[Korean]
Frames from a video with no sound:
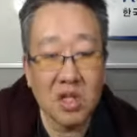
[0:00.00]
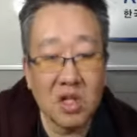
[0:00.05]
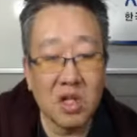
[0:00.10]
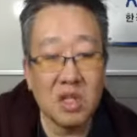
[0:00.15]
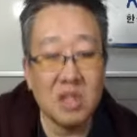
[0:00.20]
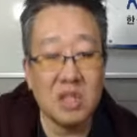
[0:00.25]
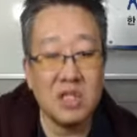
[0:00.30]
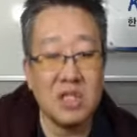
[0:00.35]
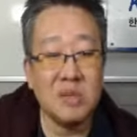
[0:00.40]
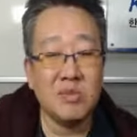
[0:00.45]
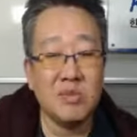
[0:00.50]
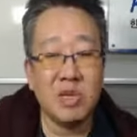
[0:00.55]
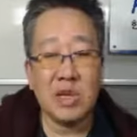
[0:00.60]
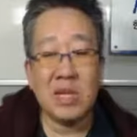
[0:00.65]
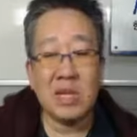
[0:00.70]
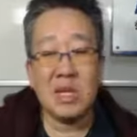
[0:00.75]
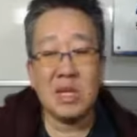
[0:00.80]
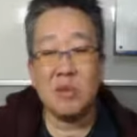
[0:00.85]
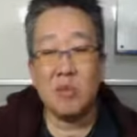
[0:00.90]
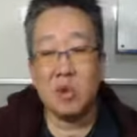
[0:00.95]
그 질문
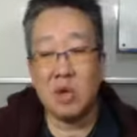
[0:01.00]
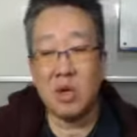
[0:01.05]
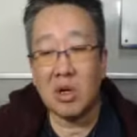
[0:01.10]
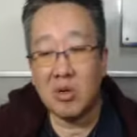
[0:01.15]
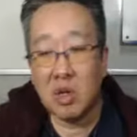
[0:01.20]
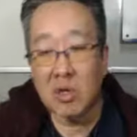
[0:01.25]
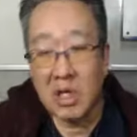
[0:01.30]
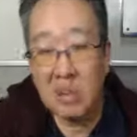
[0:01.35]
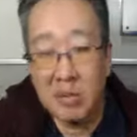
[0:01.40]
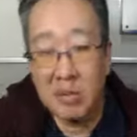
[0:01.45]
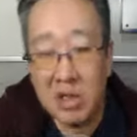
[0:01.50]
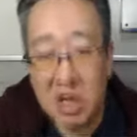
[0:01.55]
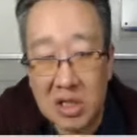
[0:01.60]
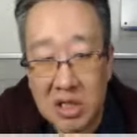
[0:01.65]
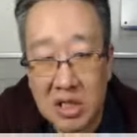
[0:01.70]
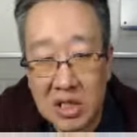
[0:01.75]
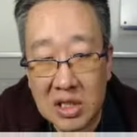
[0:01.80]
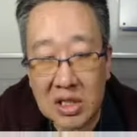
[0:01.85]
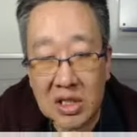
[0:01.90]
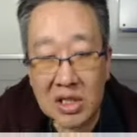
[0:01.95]
하나를 뭐 갖고 왔냐면요.
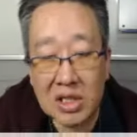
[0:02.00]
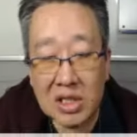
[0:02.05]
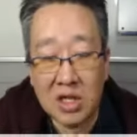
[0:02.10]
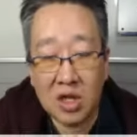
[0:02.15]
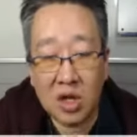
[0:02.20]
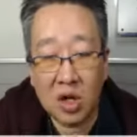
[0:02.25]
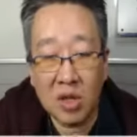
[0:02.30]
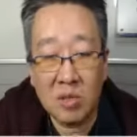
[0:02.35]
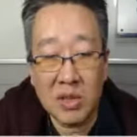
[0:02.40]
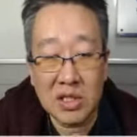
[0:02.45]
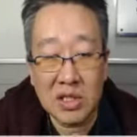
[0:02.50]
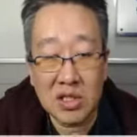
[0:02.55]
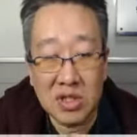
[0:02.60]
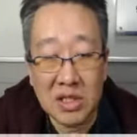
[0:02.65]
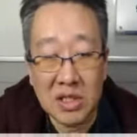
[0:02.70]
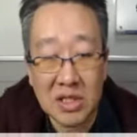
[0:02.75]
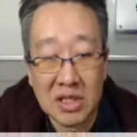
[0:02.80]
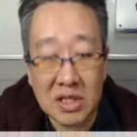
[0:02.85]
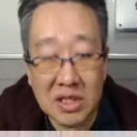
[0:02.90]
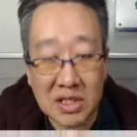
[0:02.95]
얼마
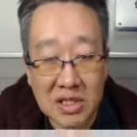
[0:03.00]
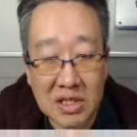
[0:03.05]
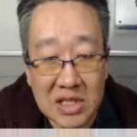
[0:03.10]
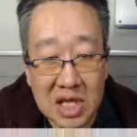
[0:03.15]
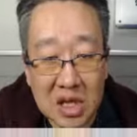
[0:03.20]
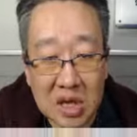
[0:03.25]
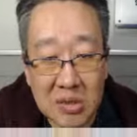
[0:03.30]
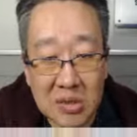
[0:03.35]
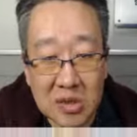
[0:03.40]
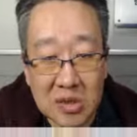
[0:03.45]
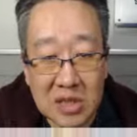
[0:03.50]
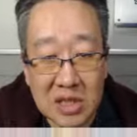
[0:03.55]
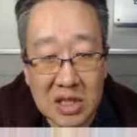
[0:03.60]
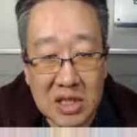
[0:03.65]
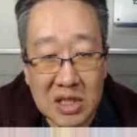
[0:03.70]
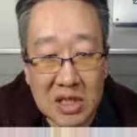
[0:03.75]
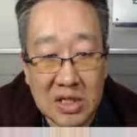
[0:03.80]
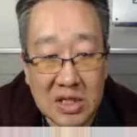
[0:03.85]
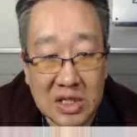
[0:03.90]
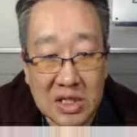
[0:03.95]
전에 그 창업성장
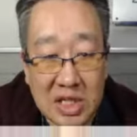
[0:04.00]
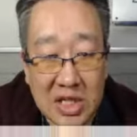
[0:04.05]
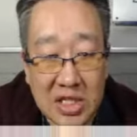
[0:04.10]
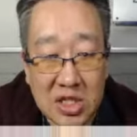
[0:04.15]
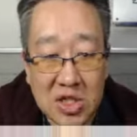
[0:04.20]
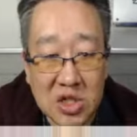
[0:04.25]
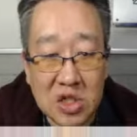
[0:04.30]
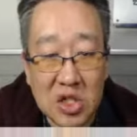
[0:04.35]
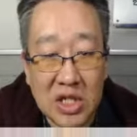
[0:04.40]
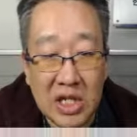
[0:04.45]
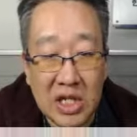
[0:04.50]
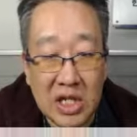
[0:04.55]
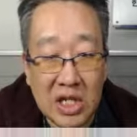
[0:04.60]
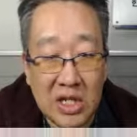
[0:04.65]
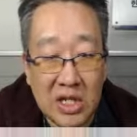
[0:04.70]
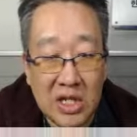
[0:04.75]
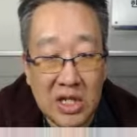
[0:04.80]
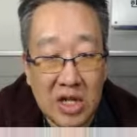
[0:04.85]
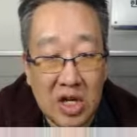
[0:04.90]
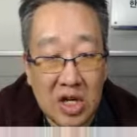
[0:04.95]
과제에 선정이
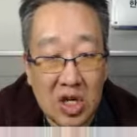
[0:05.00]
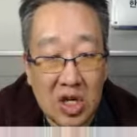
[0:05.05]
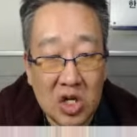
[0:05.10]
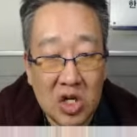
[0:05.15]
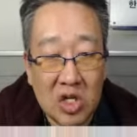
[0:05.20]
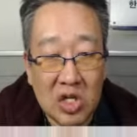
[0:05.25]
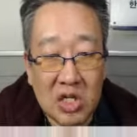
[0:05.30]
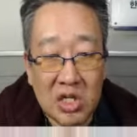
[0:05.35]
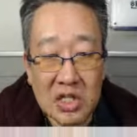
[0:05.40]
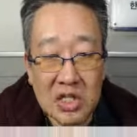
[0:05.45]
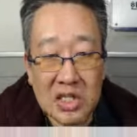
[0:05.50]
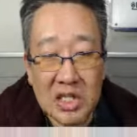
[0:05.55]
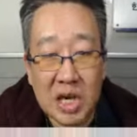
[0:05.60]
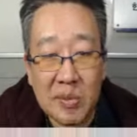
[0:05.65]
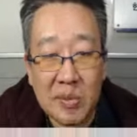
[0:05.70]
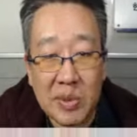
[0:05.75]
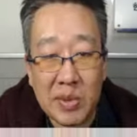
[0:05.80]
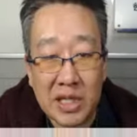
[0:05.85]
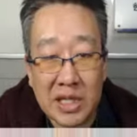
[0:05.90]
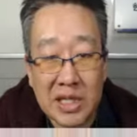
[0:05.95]
됐는데요.
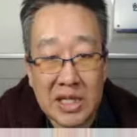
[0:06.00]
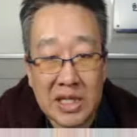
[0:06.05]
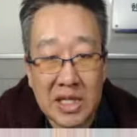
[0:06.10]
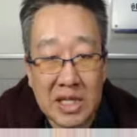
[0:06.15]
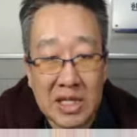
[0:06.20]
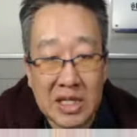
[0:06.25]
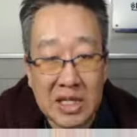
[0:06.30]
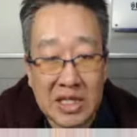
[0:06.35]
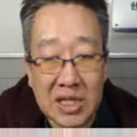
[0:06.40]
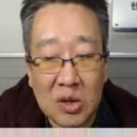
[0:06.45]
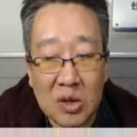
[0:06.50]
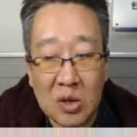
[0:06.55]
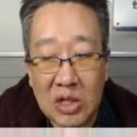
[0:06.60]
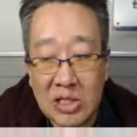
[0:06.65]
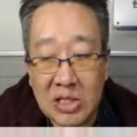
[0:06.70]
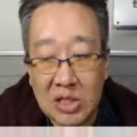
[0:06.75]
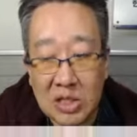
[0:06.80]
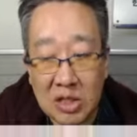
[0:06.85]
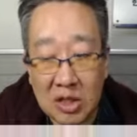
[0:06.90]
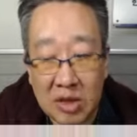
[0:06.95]
사업비를 계산하는데 착오가
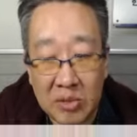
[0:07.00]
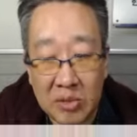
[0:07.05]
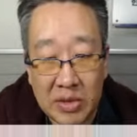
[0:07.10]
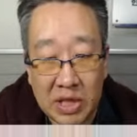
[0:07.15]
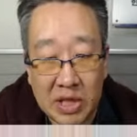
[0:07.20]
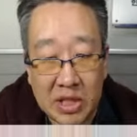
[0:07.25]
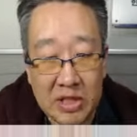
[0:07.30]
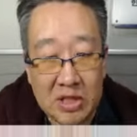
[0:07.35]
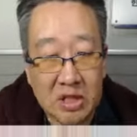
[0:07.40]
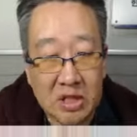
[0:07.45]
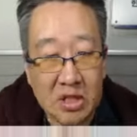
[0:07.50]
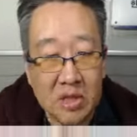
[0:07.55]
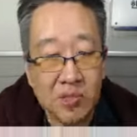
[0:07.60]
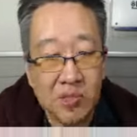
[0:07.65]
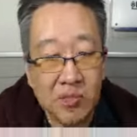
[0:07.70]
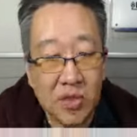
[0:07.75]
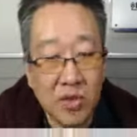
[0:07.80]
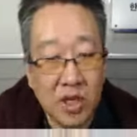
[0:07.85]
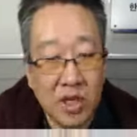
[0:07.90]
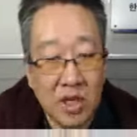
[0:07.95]
있었다고 합니다. 그래서
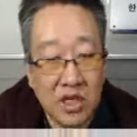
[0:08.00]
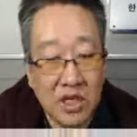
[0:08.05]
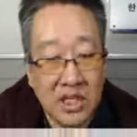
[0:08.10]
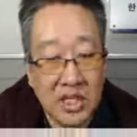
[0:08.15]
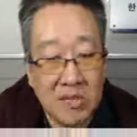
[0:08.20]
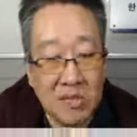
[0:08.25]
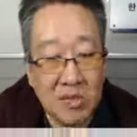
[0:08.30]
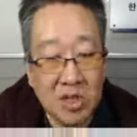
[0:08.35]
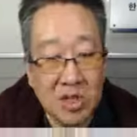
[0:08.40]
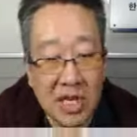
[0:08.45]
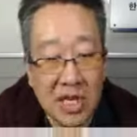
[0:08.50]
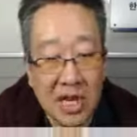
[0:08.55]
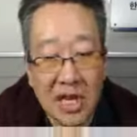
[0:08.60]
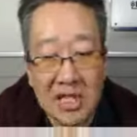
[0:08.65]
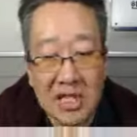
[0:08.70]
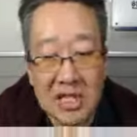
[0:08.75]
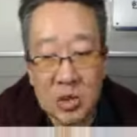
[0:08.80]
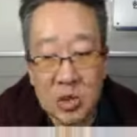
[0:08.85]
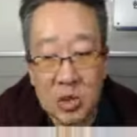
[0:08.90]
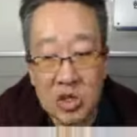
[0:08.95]
질문을 네
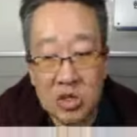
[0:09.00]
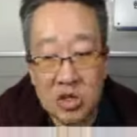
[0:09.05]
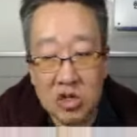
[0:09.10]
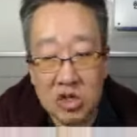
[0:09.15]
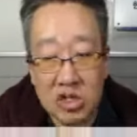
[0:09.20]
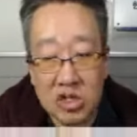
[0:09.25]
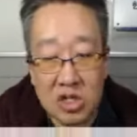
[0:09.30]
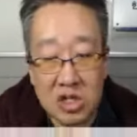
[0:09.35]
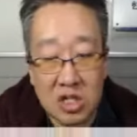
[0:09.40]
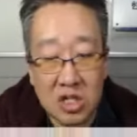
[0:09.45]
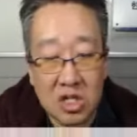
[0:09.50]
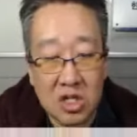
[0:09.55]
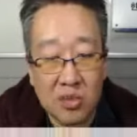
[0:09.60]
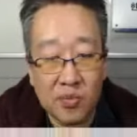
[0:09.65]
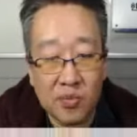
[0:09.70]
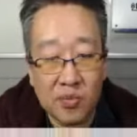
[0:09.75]
가지를 올려주셨어요.